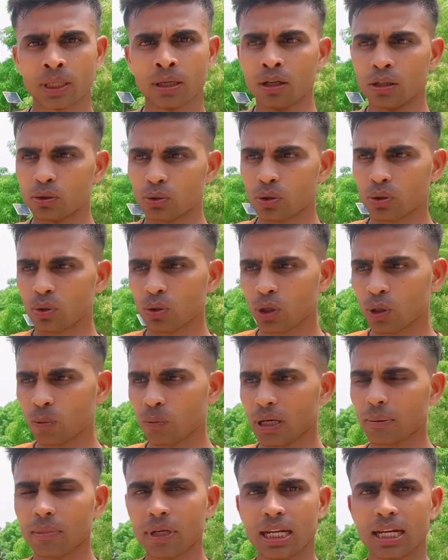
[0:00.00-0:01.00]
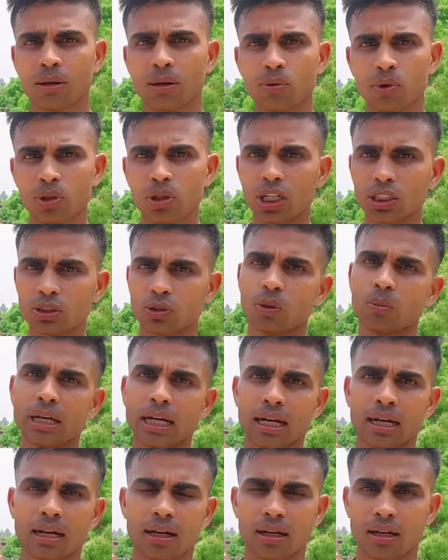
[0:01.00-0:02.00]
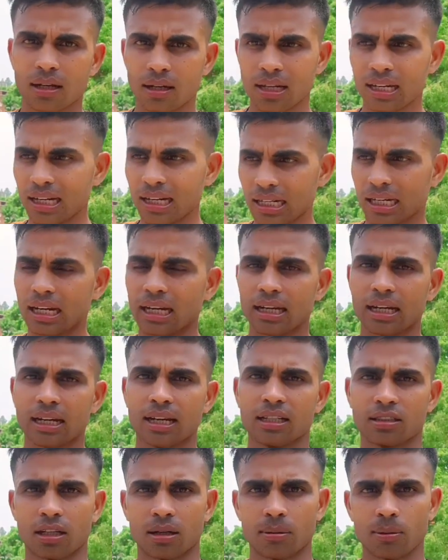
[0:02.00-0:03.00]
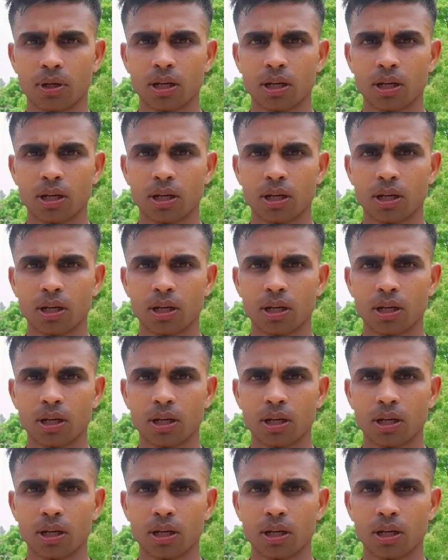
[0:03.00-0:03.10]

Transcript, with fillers: जो दो रुपया मिलेगा वो दस रुपया लेने लगेंगे सब